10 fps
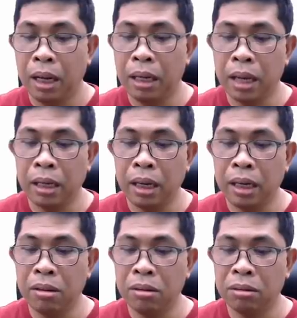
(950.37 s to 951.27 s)
I
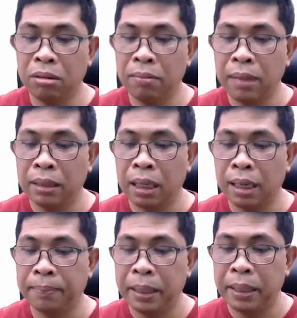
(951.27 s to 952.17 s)
agree, Dr.
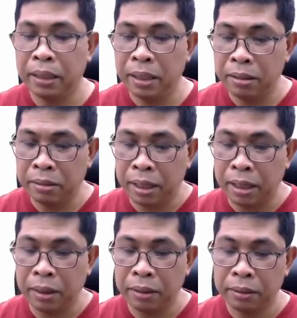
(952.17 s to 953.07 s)
Mata, kapalit ni
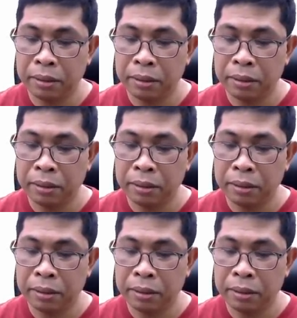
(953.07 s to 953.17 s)
Doke.